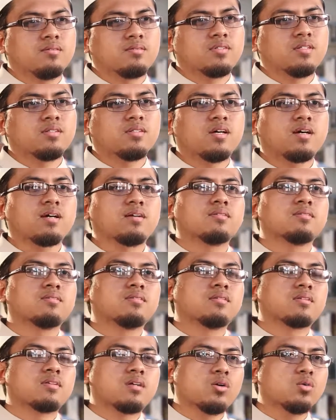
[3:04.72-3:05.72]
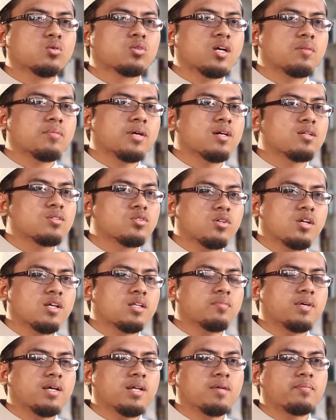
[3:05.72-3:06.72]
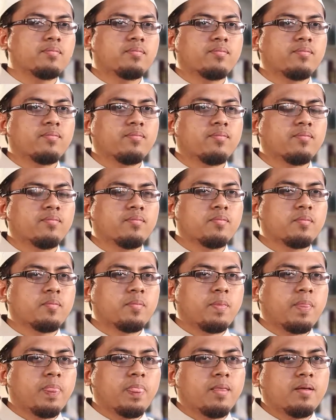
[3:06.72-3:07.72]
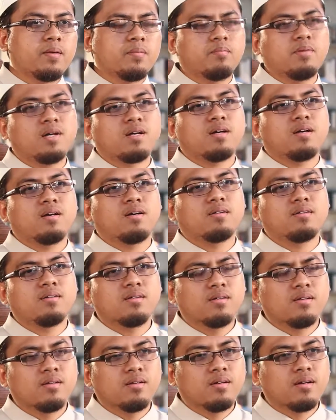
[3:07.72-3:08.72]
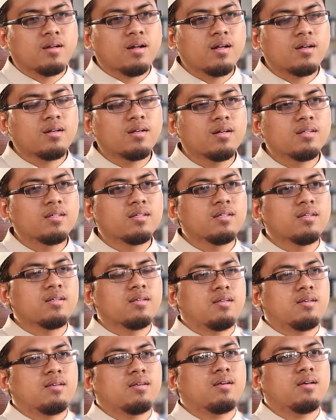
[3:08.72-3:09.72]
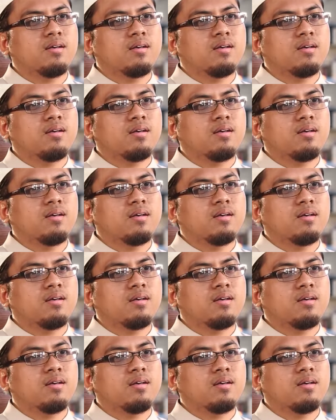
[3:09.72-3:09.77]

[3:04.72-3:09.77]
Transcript: tentang keutamaan sholat malam, maka raga ini